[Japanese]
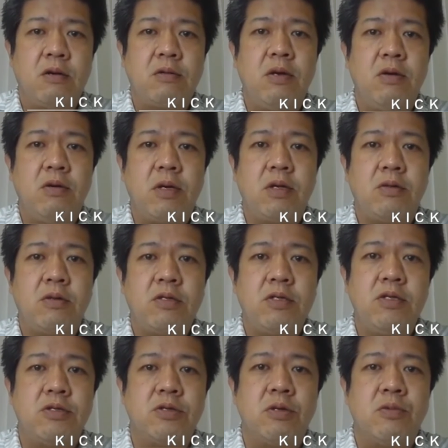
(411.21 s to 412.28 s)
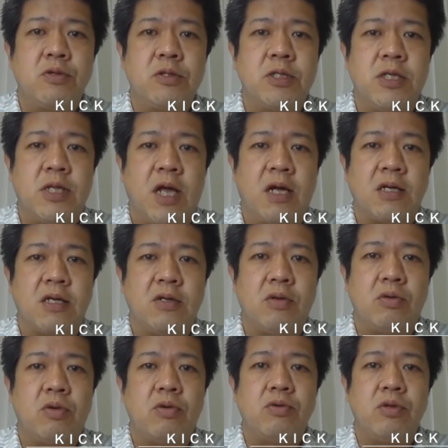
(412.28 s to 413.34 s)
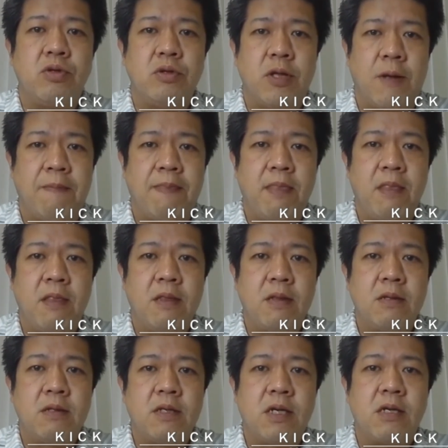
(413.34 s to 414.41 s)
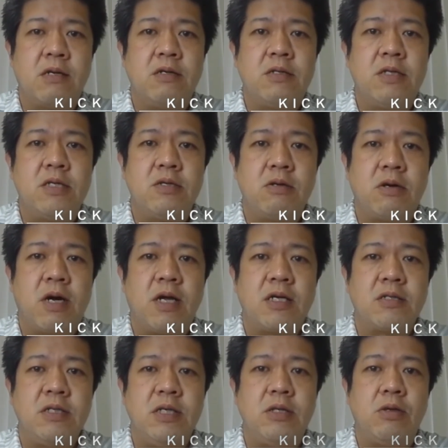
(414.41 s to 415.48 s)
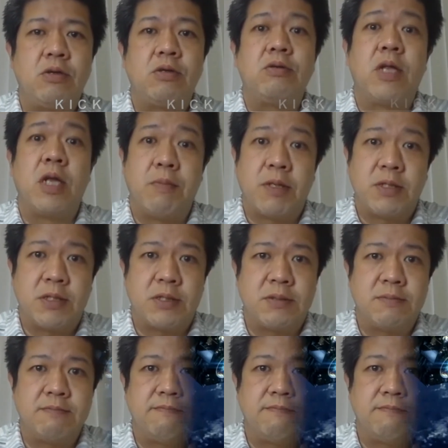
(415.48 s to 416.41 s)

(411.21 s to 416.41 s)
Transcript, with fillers: 固体ロケット技術を用いた軌道投入弾キックステージの開発に取り組んでいます